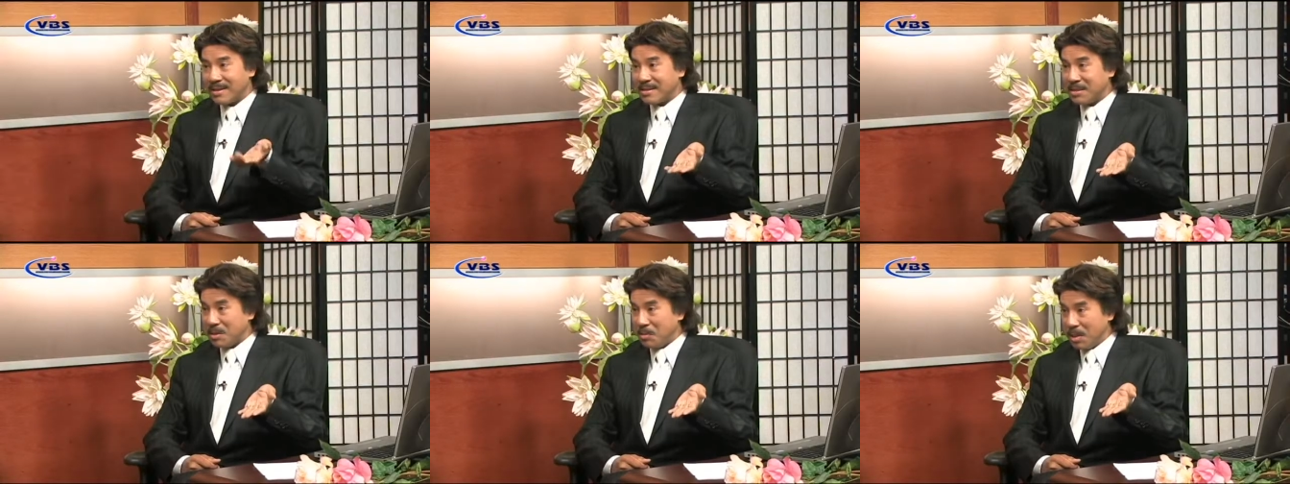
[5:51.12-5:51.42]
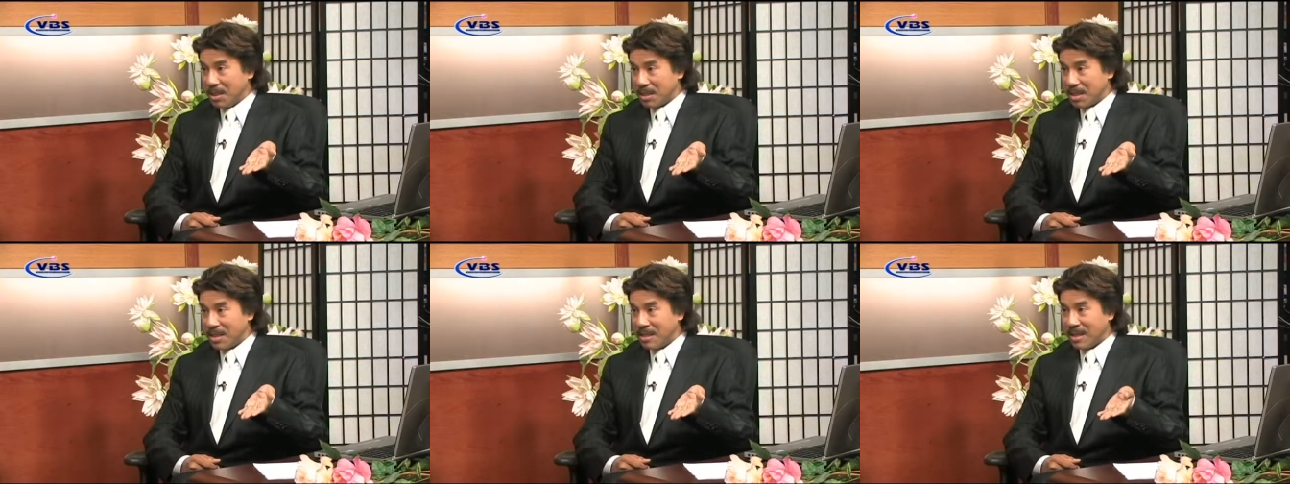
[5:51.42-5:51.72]
nữ
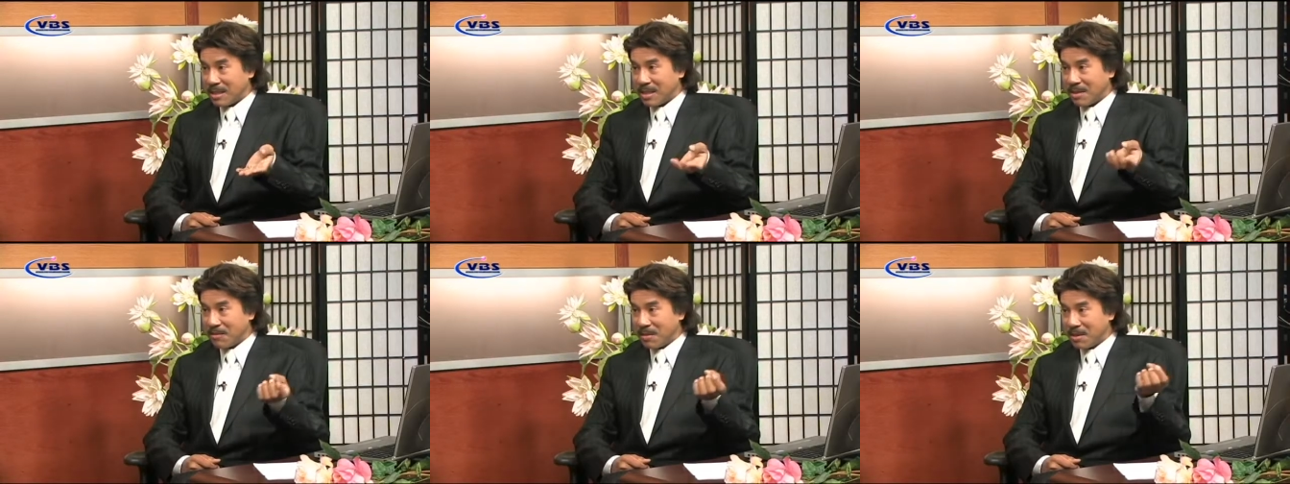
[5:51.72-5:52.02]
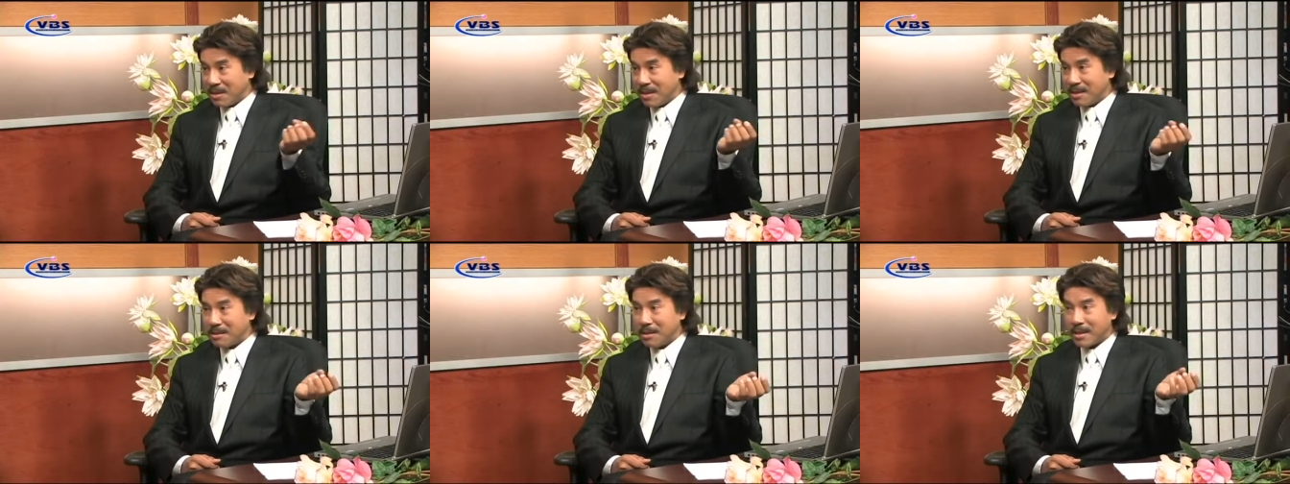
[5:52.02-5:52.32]
minh tinh là tại
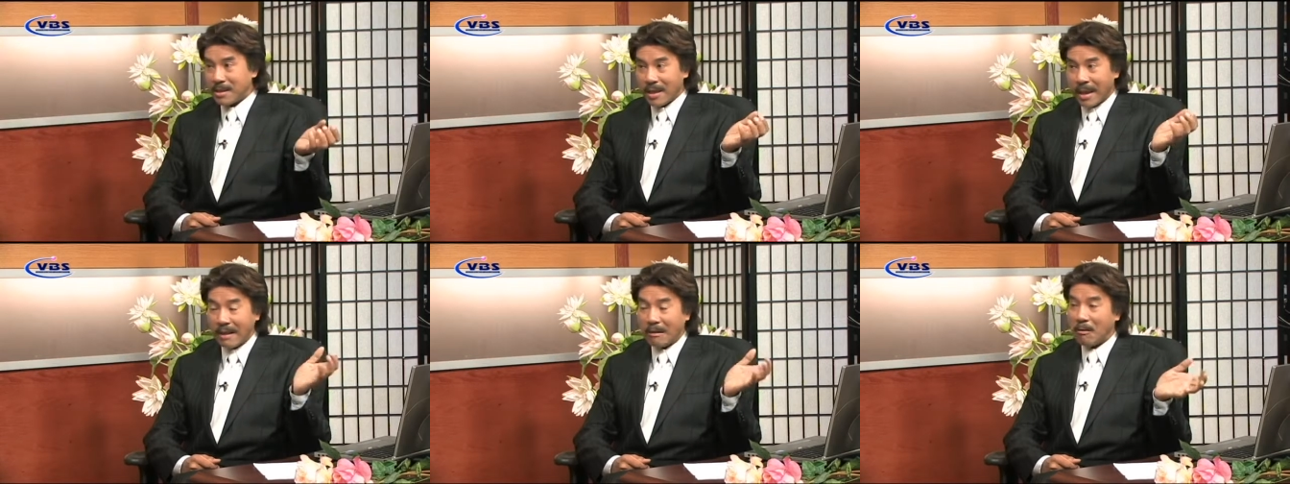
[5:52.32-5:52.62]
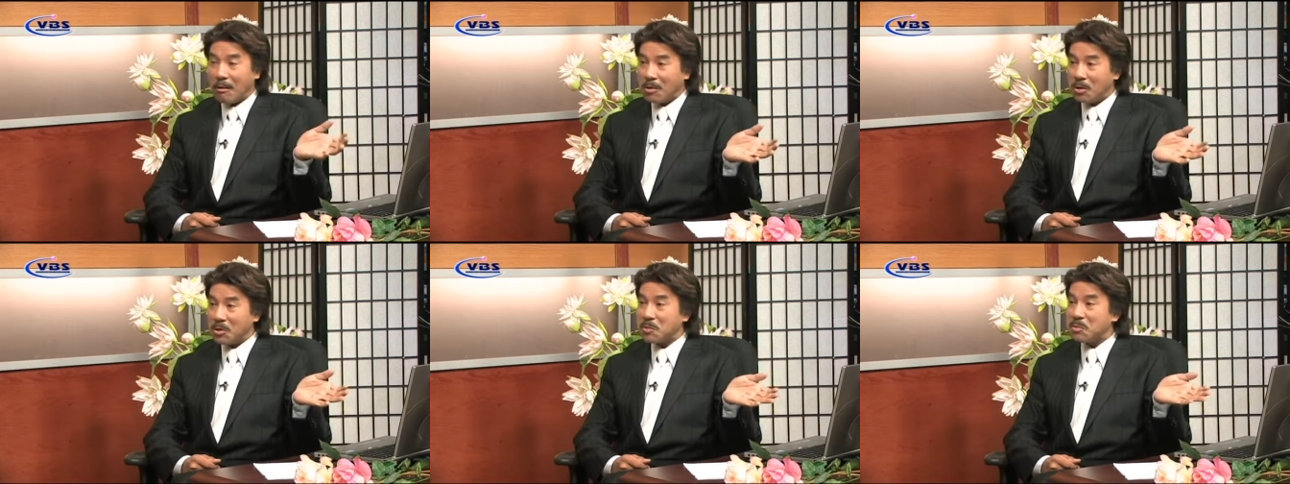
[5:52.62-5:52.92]
vì những cái
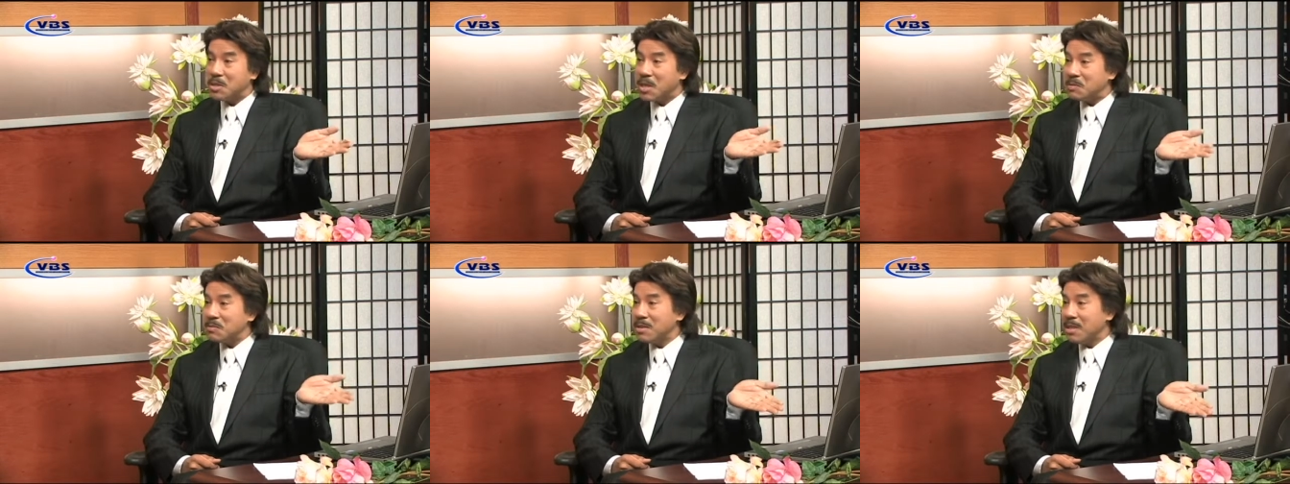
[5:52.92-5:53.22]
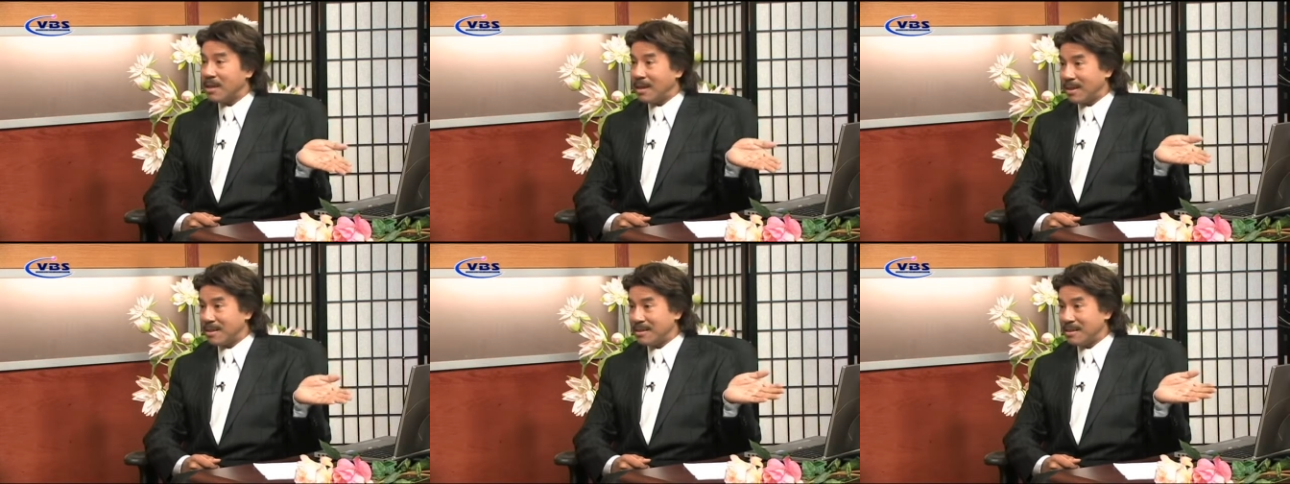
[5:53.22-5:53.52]
angle cũng giống
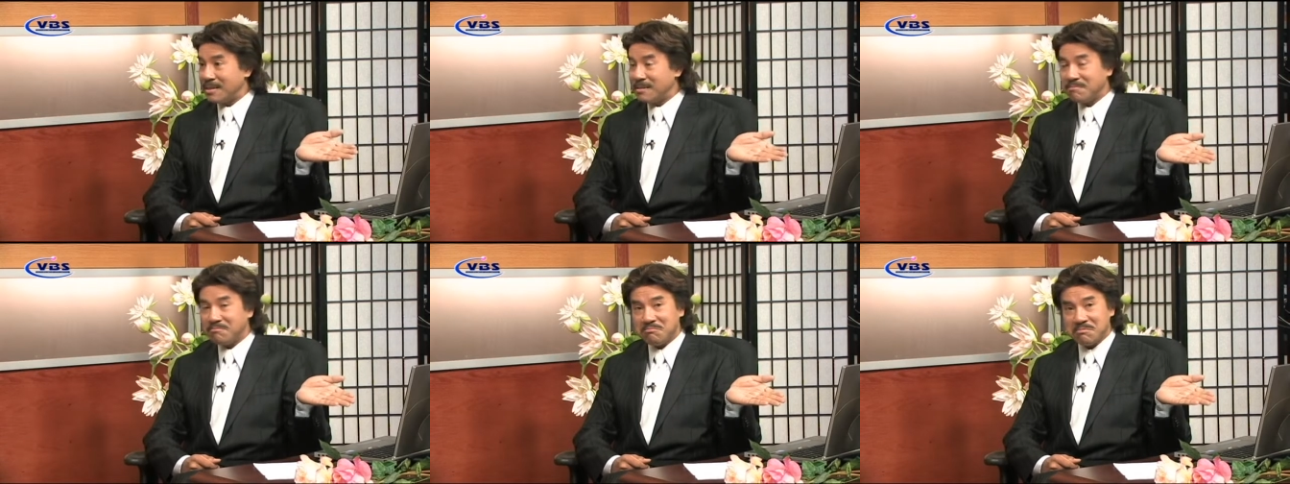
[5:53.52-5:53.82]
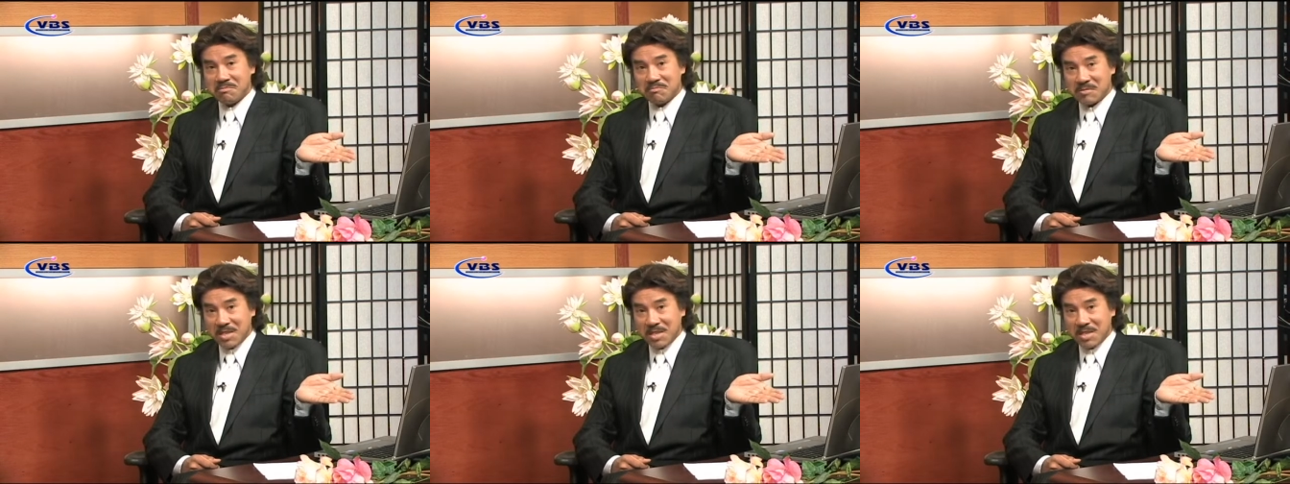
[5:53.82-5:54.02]
như là những